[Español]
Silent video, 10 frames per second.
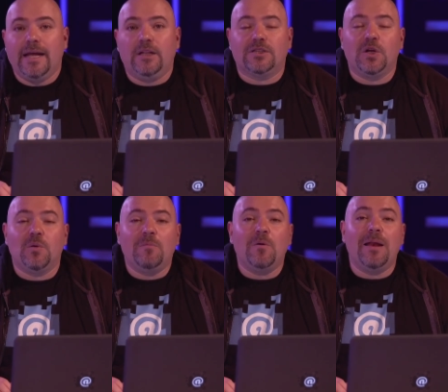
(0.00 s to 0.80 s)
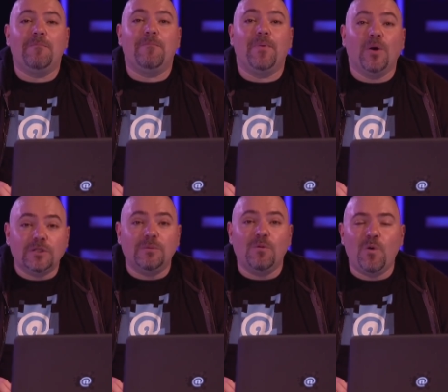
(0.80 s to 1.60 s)
Entonces nos vemos el
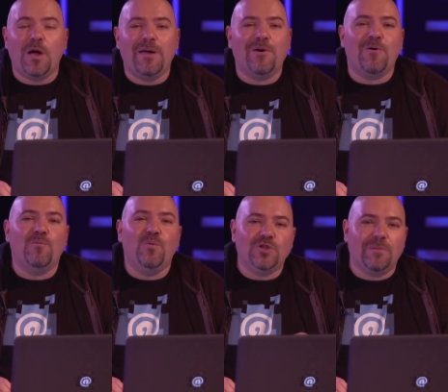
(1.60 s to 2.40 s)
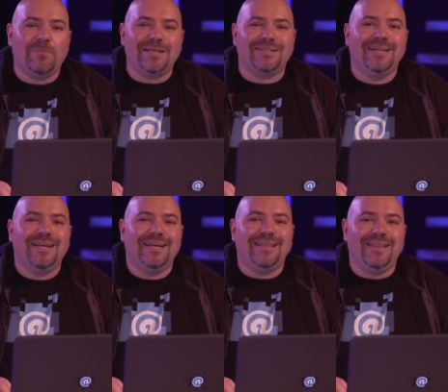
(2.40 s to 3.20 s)
próximo jueves con mucha más
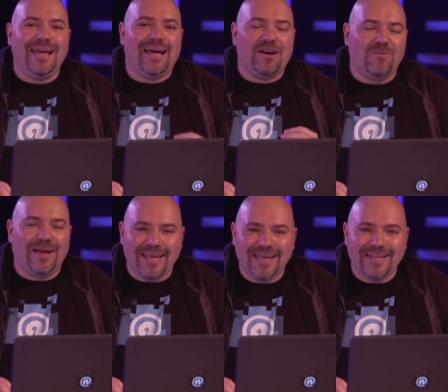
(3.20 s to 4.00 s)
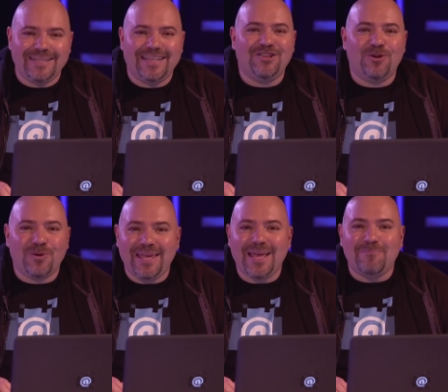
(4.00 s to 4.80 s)
de arroba geek
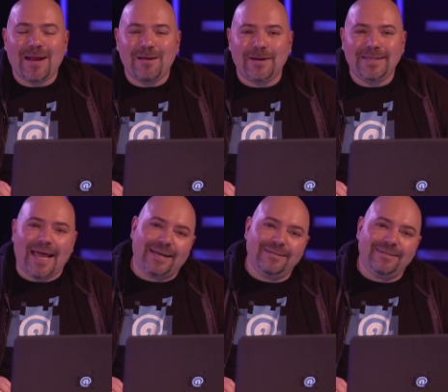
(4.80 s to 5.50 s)
tecnología para emprender.